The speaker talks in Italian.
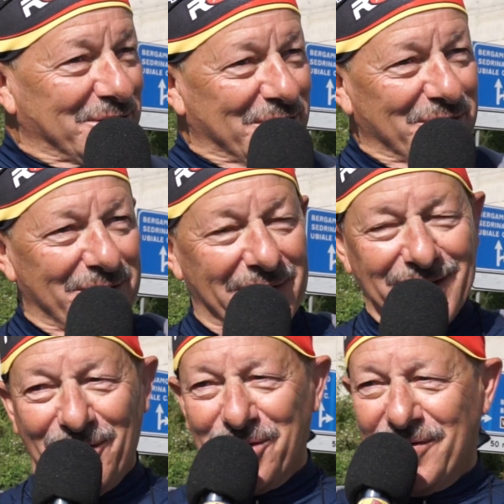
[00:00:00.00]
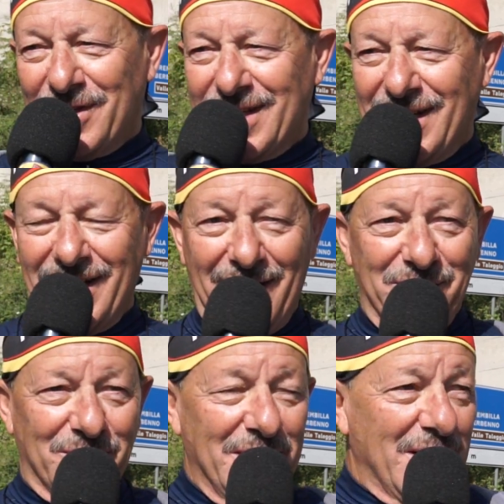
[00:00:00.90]
sicuramente loro
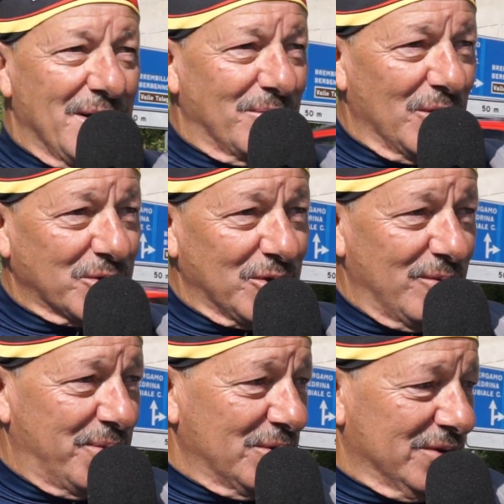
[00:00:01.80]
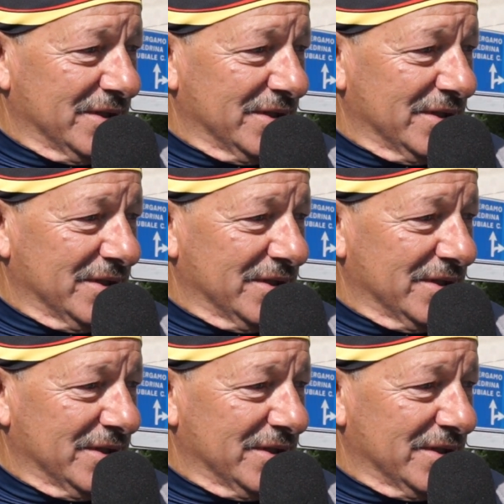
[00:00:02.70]
faticheranno molto di più,